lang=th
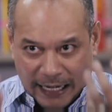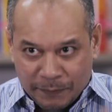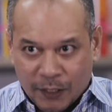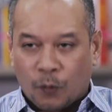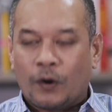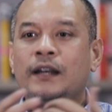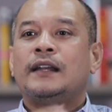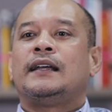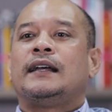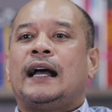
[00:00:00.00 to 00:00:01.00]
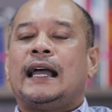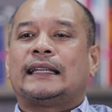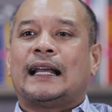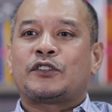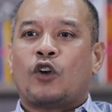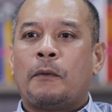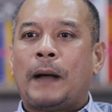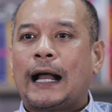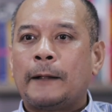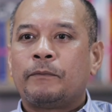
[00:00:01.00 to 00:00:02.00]
สนับสนุนให้ทั้งสอง
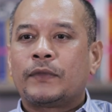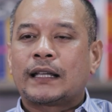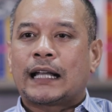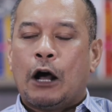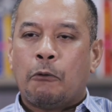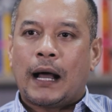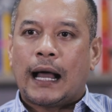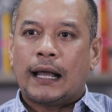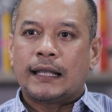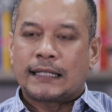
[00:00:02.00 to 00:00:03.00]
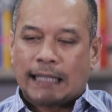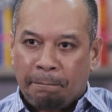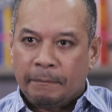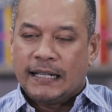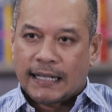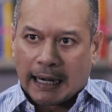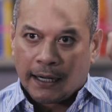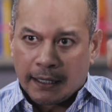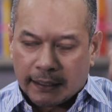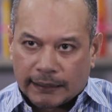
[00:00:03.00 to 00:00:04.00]
พรรคเข้ามาจับมือกัน
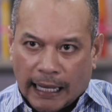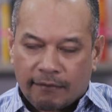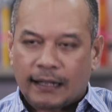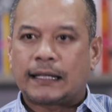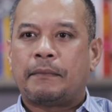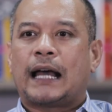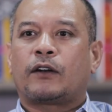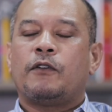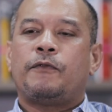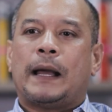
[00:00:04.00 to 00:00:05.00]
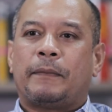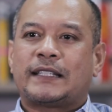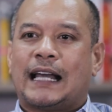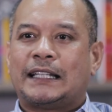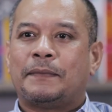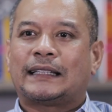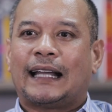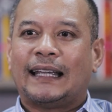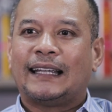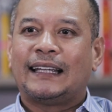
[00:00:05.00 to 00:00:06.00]
ตั้งรัฐบาลของฝ่ายประชาธิปไตย